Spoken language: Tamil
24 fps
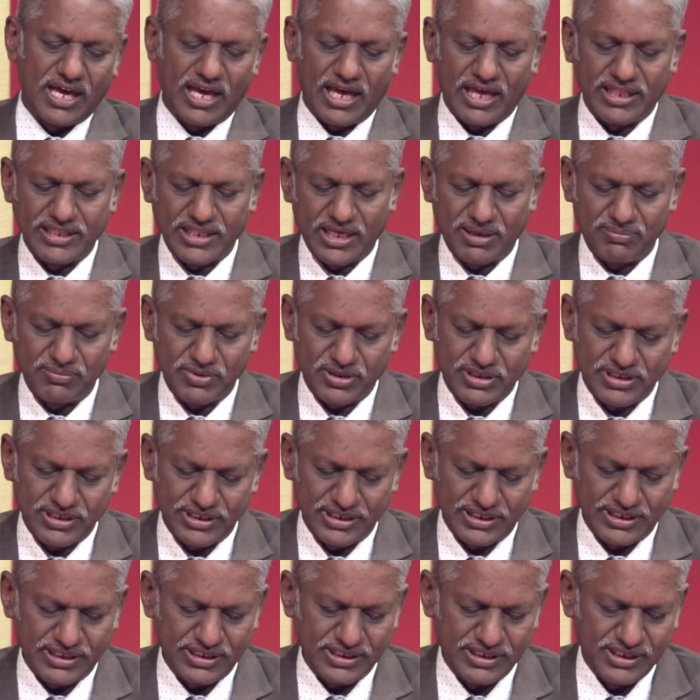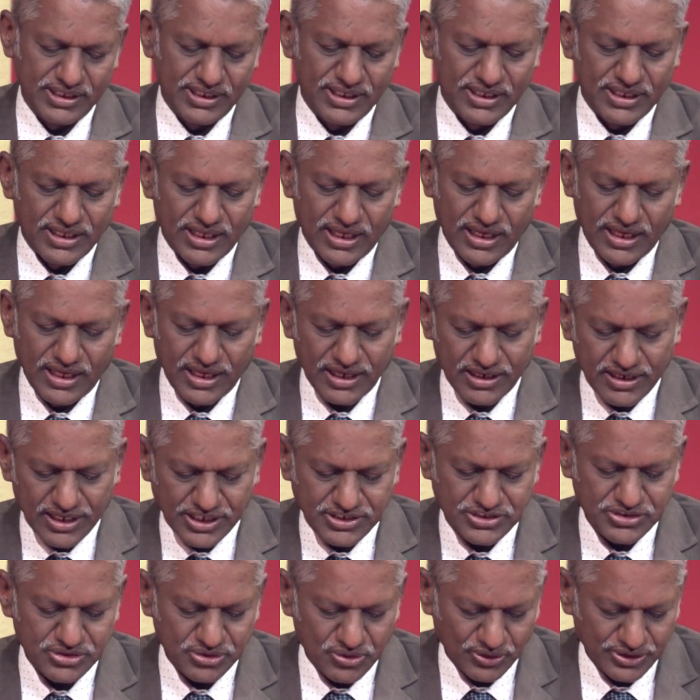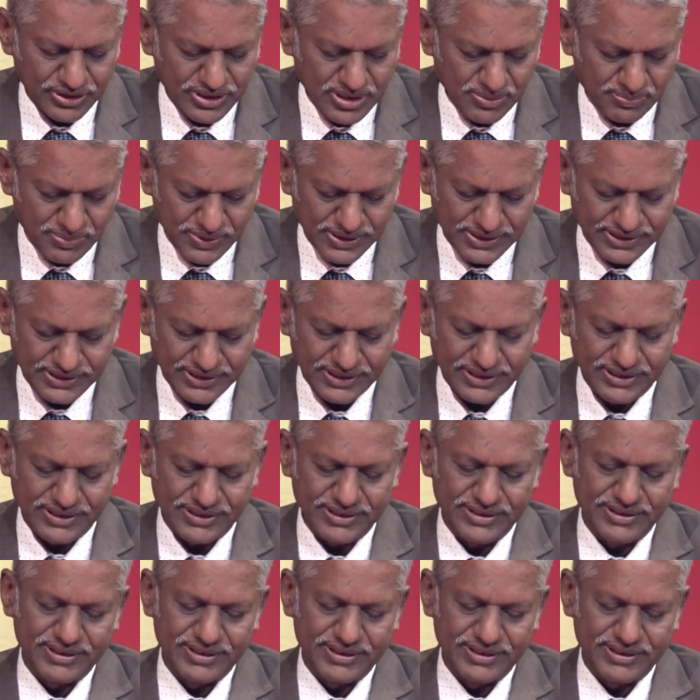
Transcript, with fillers: ஆதாமுக்கு கற்றுக் கொடுக்கப்பட்டது